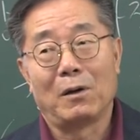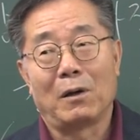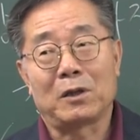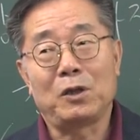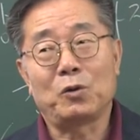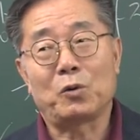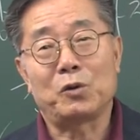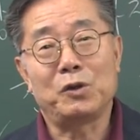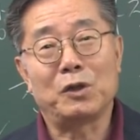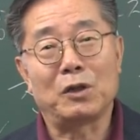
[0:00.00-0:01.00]
어, 기독교
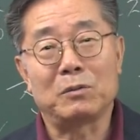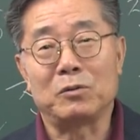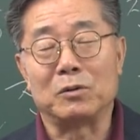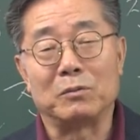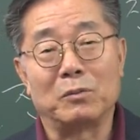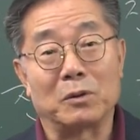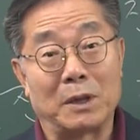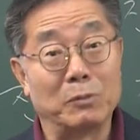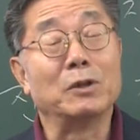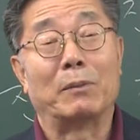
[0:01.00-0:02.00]
신자 여러분들 뭐
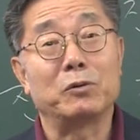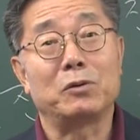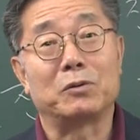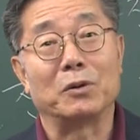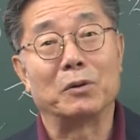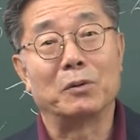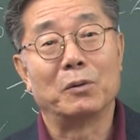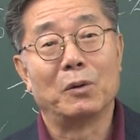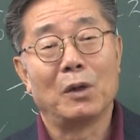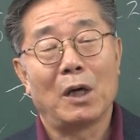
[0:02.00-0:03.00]
기분 나쁠 수 있어요.
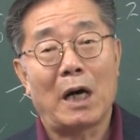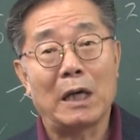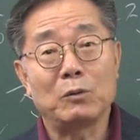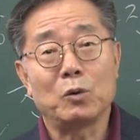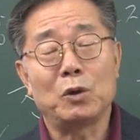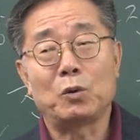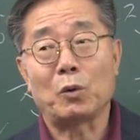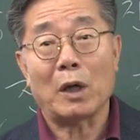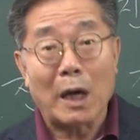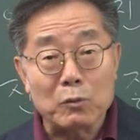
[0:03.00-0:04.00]
한국
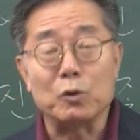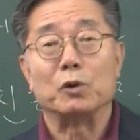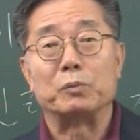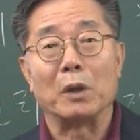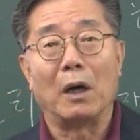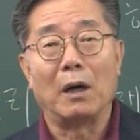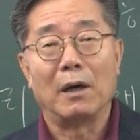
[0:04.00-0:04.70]
기독교에 한국이 없다.